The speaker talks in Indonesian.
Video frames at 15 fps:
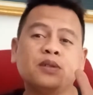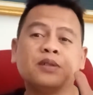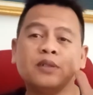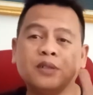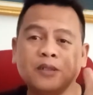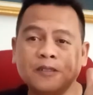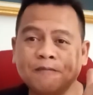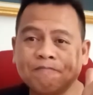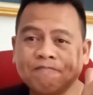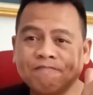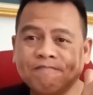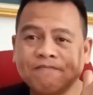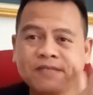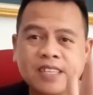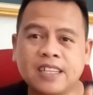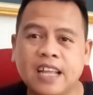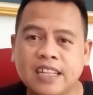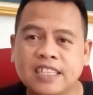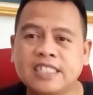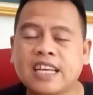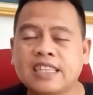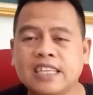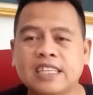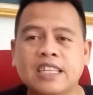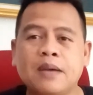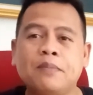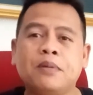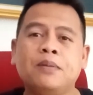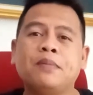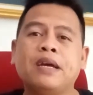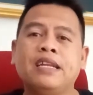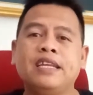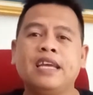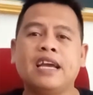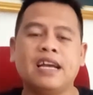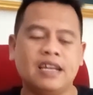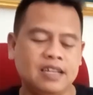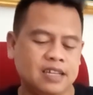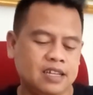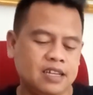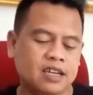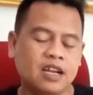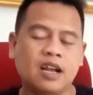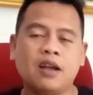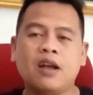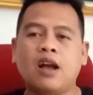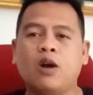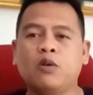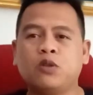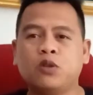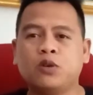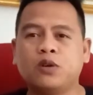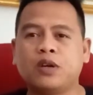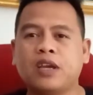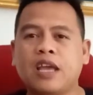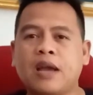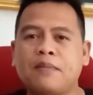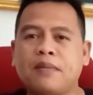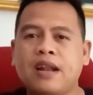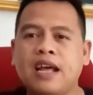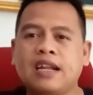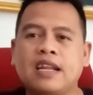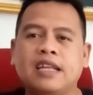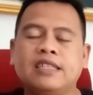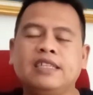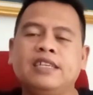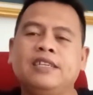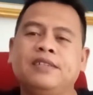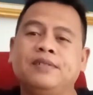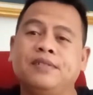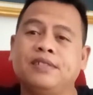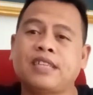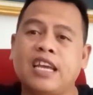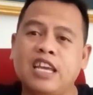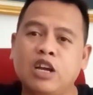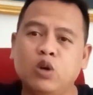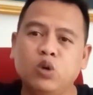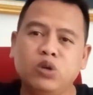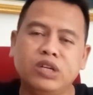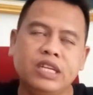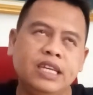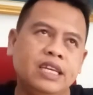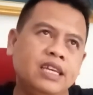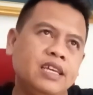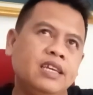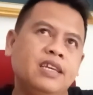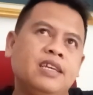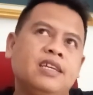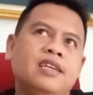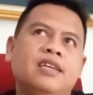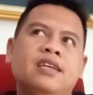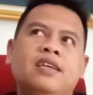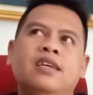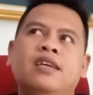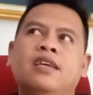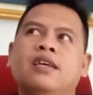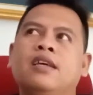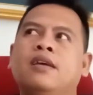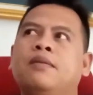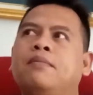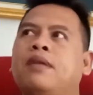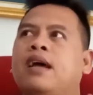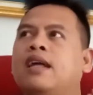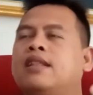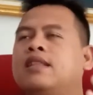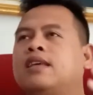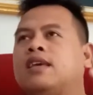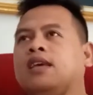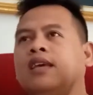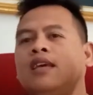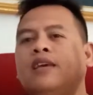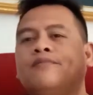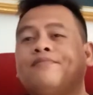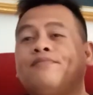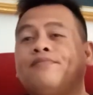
uh, nanti cat kita pribadi ya untuk yang menang nanti saya undi berarti